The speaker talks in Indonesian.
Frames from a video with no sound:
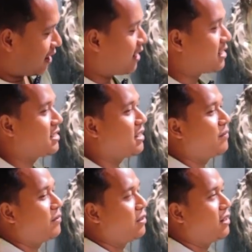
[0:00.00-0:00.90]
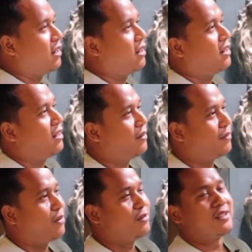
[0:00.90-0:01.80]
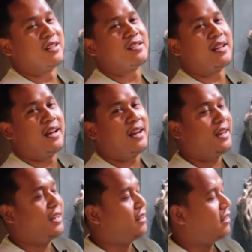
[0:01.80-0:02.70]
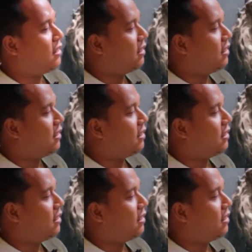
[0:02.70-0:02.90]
artscape udah mau selesai